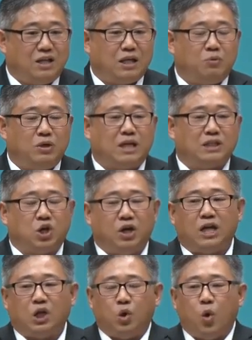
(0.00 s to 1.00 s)
그러다 보니까
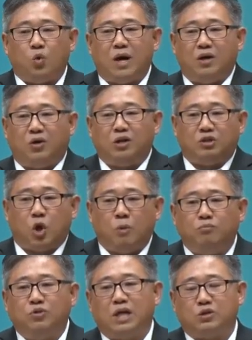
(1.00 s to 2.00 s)
저희가 요구한 것을
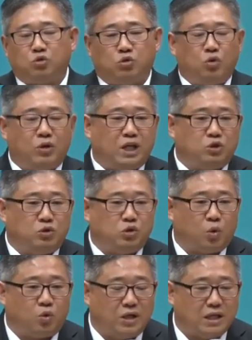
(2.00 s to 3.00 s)
전부 다 수용해
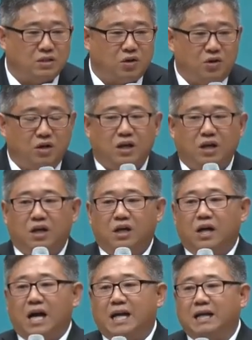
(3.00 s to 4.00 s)
주는 조건에서
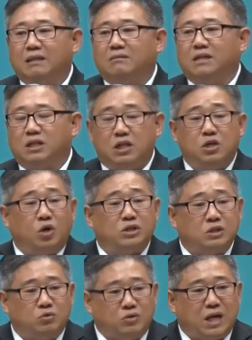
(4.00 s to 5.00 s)
하나님께서 길을
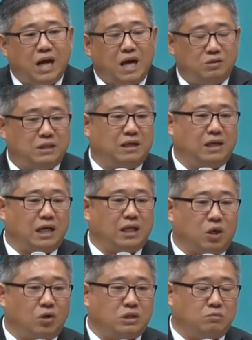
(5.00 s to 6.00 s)
여시는구나 하는 생각을
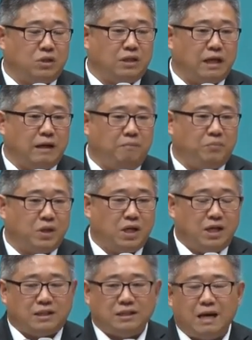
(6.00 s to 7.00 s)
하게 되었습니다.
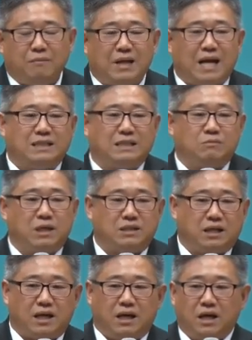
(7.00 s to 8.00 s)
그 다음날 아침에
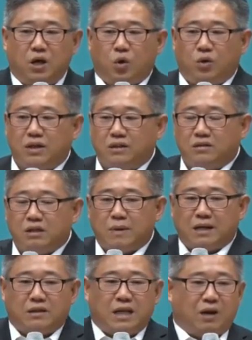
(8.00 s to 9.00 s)
제가 호텔 뜰
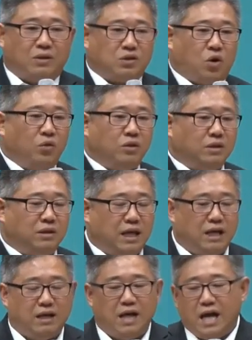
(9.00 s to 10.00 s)
밖을 나와서
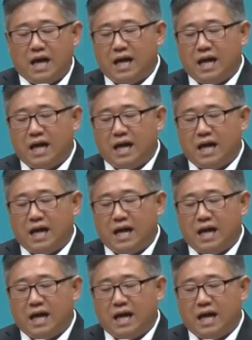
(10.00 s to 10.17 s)
걷는데